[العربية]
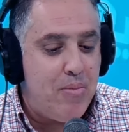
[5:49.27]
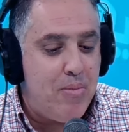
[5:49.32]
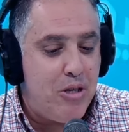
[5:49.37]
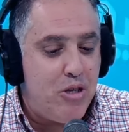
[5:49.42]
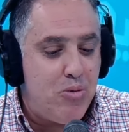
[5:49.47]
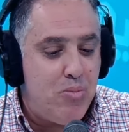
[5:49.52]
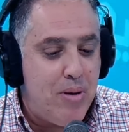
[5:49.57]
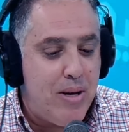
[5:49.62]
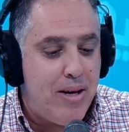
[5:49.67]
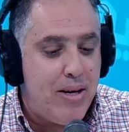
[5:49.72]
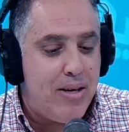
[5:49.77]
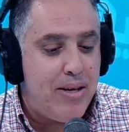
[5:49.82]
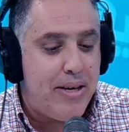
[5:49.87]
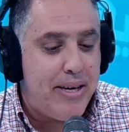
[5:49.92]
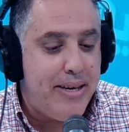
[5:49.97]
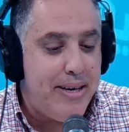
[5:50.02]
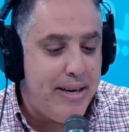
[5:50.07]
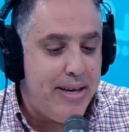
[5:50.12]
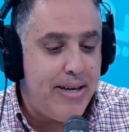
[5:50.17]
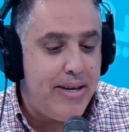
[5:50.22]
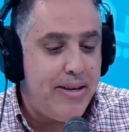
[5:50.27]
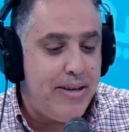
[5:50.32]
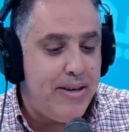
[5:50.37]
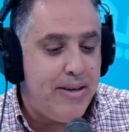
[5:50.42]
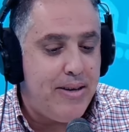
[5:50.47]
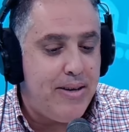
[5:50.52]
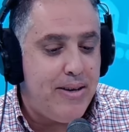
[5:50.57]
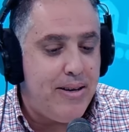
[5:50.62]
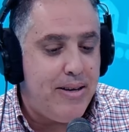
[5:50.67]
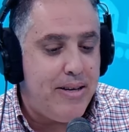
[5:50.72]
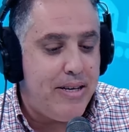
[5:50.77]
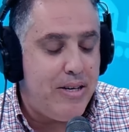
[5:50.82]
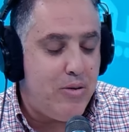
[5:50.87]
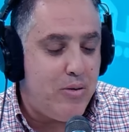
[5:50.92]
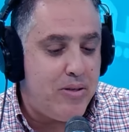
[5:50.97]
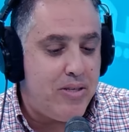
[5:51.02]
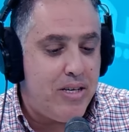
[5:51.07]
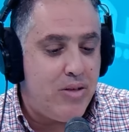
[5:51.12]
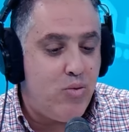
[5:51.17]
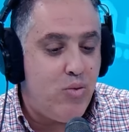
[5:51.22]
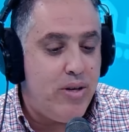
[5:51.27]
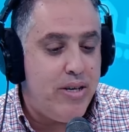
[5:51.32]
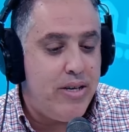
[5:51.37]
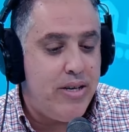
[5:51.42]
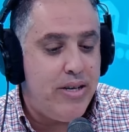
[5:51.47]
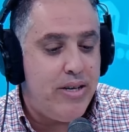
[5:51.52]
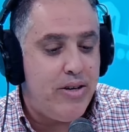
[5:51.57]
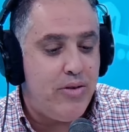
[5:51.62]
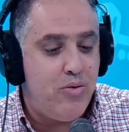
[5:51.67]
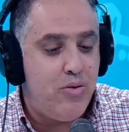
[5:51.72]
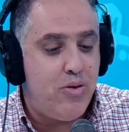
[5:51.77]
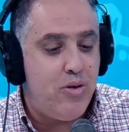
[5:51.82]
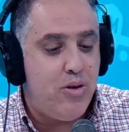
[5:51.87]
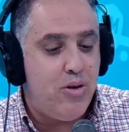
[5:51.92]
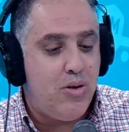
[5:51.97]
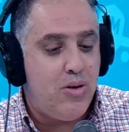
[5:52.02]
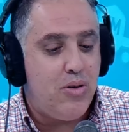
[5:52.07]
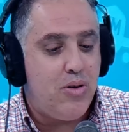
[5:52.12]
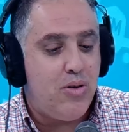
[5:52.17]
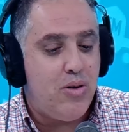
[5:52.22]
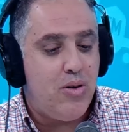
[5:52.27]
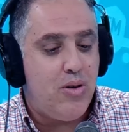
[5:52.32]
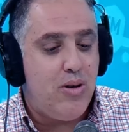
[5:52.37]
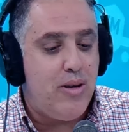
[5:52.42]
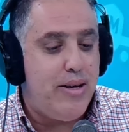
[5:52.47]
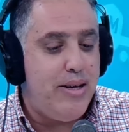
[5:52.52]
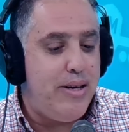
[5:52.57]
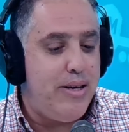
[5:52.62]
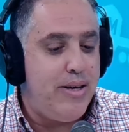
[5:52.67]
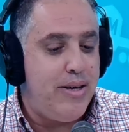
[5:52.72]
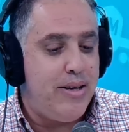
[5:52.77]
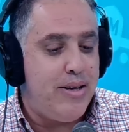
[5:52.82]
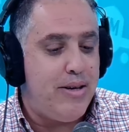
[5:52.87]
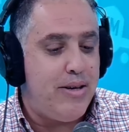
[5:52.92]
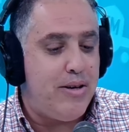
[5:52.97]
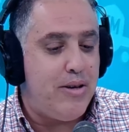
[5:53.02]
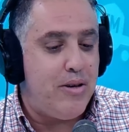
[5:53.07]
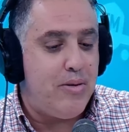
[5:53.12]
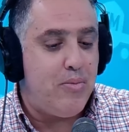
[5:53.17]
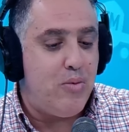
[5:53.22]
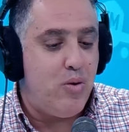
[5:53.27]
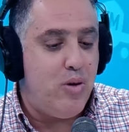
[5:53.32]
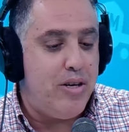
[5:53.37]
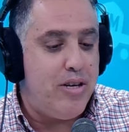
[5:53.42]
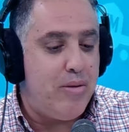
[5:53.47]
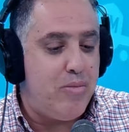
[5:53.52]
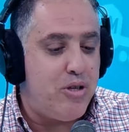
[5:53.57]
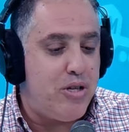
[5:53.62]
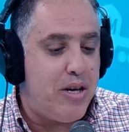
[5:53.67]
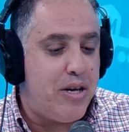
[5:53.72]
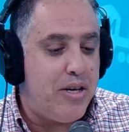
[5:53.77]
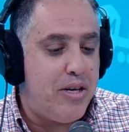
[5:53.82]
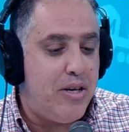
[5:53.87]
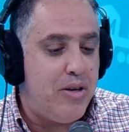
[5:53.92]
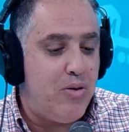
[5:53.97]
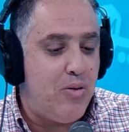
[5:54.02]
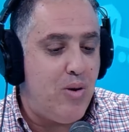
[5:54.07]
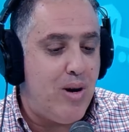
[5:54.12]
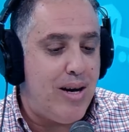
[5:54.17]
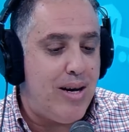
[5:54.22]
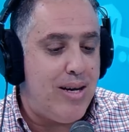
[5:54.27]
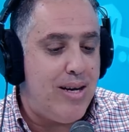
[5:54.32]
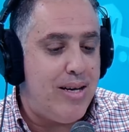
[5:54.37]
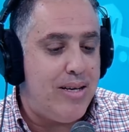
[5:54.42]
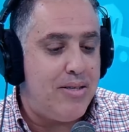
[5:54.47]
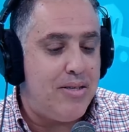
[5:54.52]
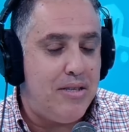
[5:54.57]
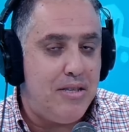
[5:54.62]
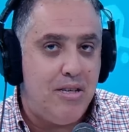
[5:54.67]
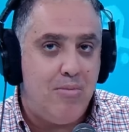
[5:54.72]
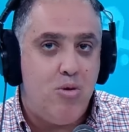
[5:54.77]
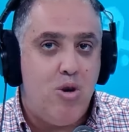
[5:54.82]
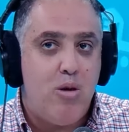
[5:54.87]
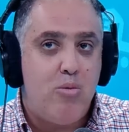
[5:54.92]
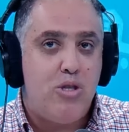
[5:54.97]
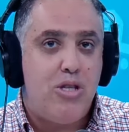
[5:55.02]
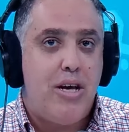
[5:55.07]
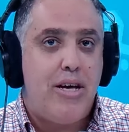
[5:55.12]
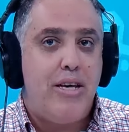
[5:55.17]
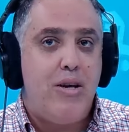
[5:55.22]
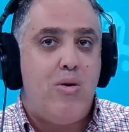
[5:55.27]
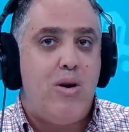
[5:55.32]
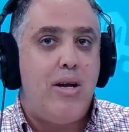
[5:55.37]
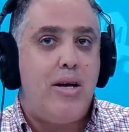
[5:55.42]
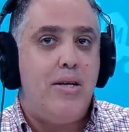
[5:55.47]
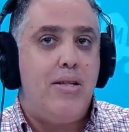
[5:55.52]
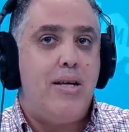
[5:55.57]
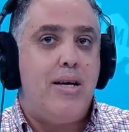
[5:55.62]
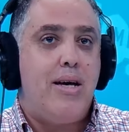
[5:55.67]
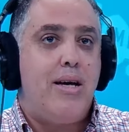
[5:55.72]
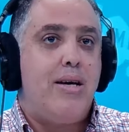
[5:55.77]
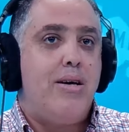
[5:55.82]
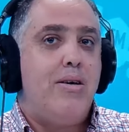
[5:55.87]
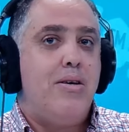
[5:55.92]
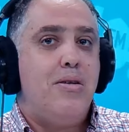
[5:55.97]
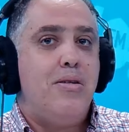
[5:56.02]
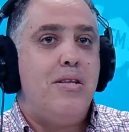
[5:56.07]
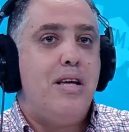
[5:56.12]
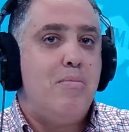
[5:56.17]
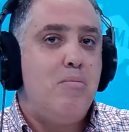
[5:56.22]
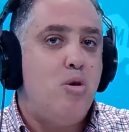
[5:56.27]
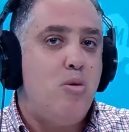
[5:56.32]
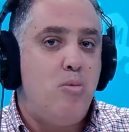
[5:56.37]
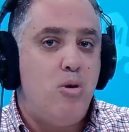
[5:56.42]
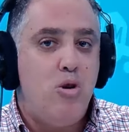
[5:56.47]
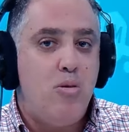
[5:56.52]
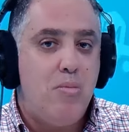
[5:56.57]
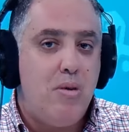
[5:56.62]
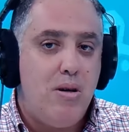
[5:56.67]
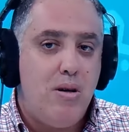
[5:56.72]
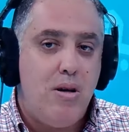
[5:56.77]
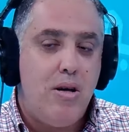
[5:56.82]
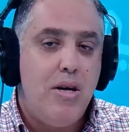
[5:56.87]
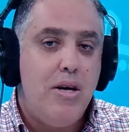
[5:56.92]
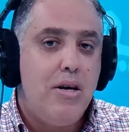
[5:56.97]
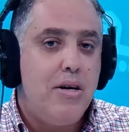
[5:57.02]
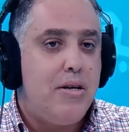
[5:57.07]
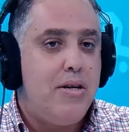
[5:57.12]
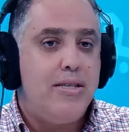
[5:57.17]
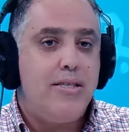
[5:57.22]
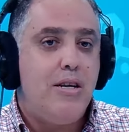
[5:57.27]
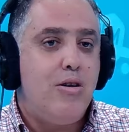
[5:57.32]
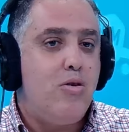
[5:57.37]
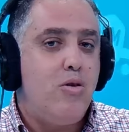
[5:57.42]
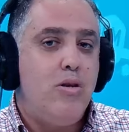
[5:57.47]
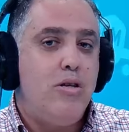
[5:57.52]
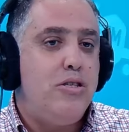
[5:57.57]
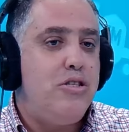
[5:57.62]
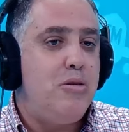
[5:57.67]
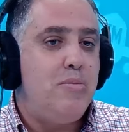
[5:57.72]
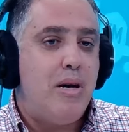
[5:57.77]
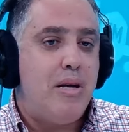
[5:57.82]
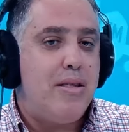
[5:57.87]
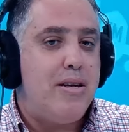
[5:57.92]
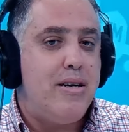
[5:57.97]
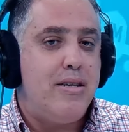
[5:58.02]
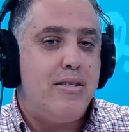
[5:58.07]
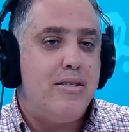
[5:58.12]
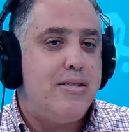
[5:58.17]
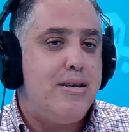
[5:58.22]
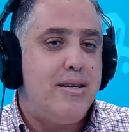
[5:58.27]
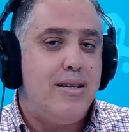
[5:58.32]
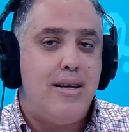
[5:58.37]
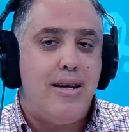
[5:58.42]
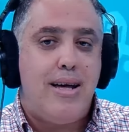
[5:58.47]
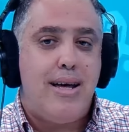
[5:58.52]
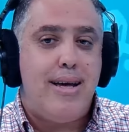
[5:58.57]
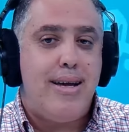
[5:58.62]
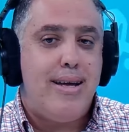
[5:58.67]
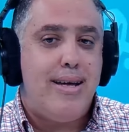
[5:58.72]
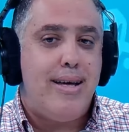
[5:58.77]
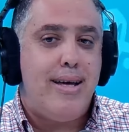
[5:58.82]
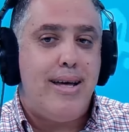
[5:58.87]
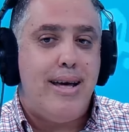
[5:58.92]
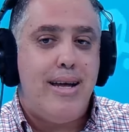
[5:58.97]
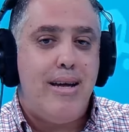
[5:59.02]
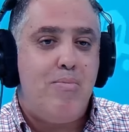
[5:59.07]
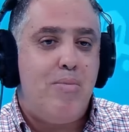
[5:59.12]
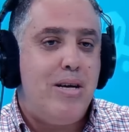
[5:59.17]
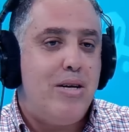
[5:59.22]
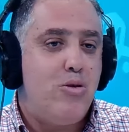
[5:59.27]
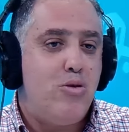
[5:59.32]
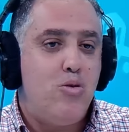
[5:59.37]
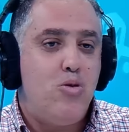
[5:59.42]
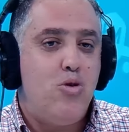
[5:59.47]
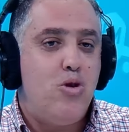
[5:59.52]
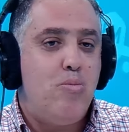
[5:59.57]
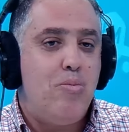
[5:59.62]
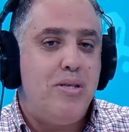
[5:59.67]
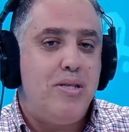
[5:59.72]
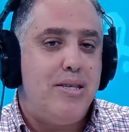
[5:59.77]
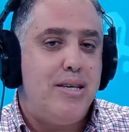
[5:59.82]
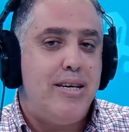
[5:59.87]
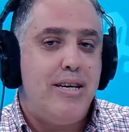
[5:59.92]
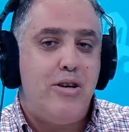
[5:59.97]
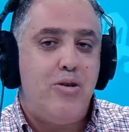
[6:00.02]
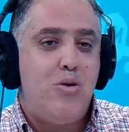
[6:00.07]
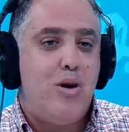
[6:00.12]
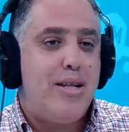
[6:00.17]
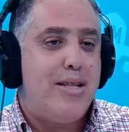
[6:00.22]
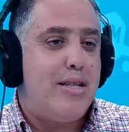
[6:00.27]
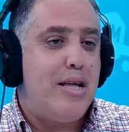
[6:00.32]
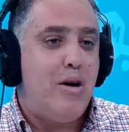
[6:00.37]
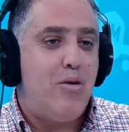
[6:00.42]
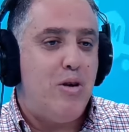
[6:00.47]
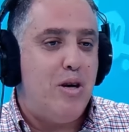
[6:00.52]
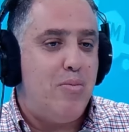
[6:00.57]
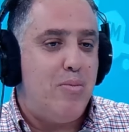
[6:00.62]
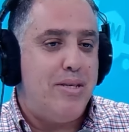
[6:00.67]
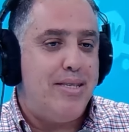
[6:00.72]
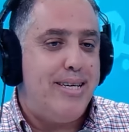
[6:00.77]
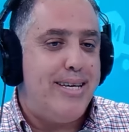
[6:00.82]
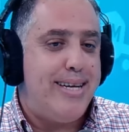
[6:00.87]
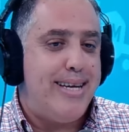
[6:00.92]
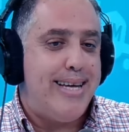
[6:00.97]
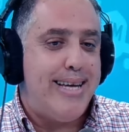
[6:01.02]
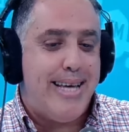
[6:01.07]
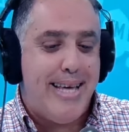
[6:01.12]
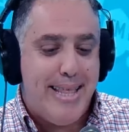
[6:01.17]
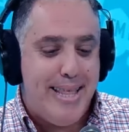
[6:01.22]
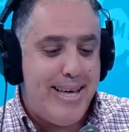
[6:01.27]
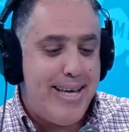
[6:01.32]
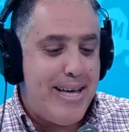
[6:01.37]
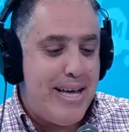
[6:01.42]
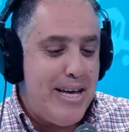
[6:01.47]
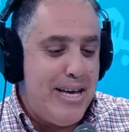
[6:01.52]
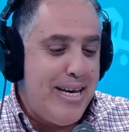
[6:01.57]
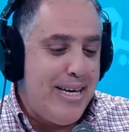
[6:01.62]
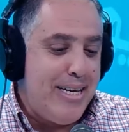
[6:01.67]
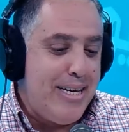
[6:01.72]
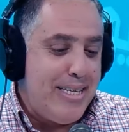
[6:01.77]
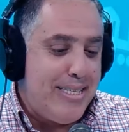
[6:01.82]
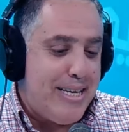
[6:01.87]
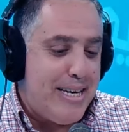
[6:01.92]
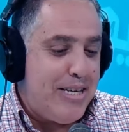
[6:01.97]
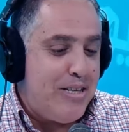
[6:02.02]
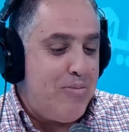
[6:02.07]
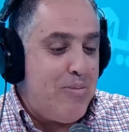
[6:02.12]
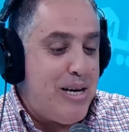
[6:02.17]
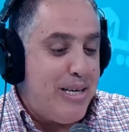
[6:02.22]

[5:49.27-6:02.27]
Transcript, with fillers: مجمع كان لي كرون اتولي دو نور لي بولينا باش نحكيو على سيتي بوا باش نحكيو على القطاع داموبلومون الناس الكل اللي تجي بحذانا تستنى على هالبلاتو المزيان وعلى الطاوله المزيانه هذه سعيد